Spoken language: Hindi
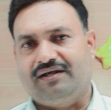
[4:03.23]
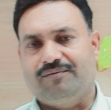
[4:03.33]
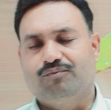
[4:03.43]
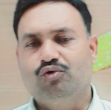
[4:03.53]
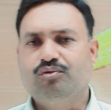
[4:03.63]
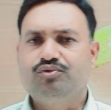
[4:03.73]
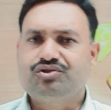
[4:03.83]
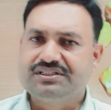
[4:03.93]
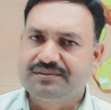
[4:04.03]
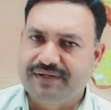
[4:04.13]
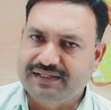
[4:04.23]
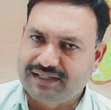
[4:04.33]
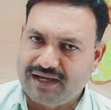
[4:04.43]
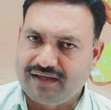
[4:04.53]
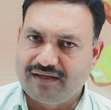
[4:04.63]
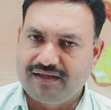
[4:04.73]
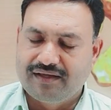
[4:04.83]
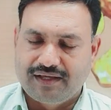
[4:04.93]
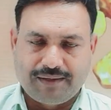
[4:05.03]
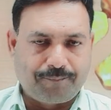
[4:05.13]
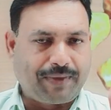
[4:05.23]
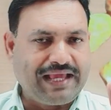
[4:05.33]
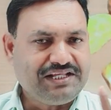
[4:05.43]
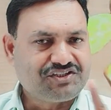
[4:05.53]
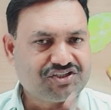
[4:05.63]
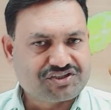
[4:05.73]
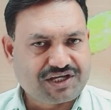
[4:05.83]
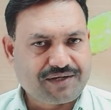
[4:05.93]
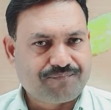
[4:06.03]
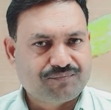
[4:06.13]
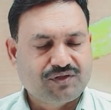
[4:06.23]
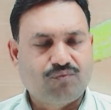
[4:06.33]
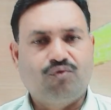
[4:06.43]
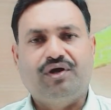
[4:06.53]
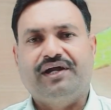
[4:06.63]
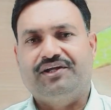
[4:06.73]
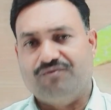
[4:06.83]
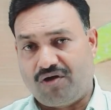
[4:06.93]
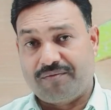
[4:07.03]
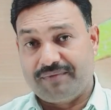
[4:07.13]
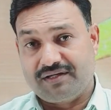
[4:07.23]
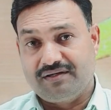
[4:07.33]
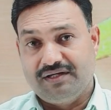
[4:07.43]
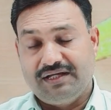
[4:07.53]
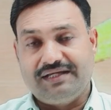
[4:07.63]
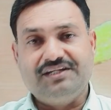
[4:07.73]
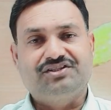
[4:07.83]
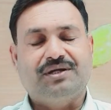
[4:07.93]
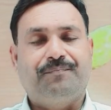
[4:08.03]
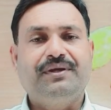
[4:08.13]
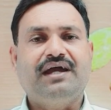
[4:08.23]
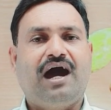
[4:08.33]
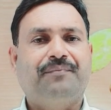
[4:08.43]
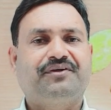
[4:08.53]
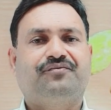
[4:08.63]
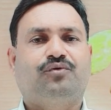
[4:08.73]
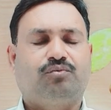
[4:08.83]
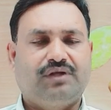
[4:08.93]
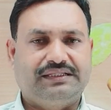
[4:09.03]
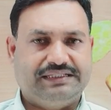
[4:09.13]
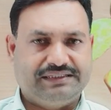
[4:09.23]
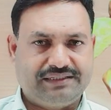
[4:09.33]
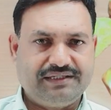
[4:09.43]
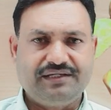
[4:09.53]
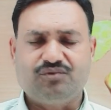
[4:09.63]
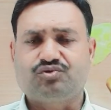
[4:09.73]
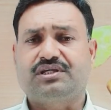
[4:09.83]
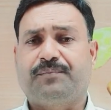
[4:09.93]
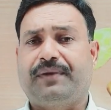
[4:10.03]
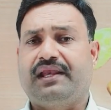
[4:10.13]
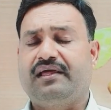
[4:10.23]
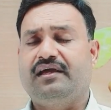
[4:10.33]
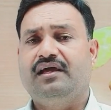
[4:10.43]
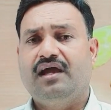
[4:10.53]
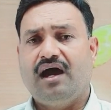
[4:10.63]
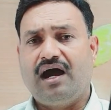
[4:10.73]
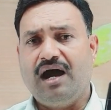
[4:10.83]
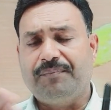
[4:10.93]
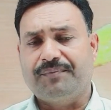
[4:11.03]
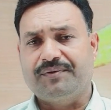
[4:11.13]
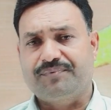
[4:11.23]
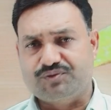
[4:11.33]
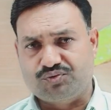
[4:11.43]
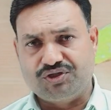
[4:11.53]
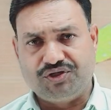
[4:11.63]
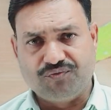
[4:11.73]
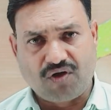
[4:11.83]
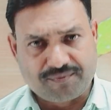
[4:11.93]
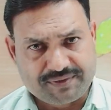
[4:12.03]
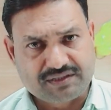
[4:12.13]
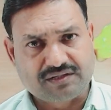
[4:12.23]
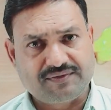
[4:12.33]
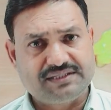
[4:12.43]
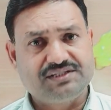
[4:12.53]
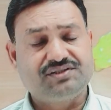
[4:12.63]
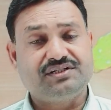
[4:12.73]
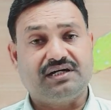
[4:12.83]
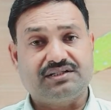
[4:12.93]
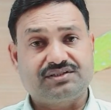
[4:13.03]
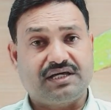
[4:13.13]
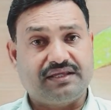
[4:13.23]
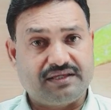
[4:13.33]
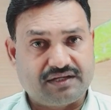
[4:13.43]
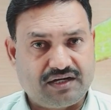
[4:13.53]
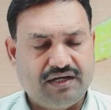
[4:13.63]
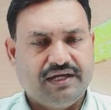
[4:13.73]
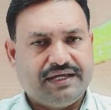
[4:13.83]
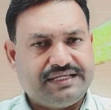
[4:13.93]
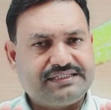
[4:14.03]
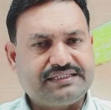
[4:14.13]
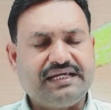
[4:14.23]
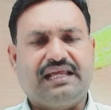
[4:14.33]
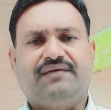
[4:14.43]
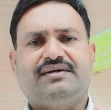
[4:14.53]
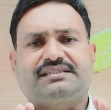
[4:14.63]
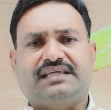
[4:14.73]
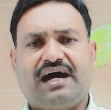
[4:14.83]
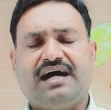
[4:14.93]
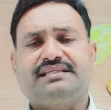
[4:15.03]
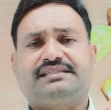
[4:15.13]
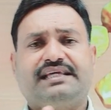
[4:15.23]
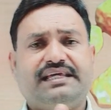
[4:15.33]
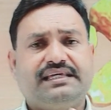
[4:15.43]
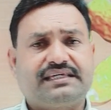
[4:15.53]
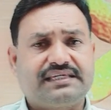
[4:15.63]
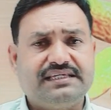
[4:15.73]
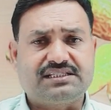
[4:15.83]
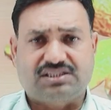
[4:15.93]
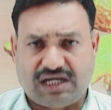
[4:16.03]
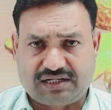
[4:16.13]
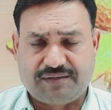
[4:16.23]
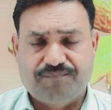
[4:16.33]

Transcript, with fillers: है मूलभूत चीज़ें भाई क्या है पहली चीज़ है वो है डिवॉर्मिंग यानी जब भी आप ये फॉर्मूला देते हैं उससे पहले आप अपने पशु की डिवॉर्मिंग करवा दीजिए अच्छा रहेगा इसके अलावा सात से इक्कीस तक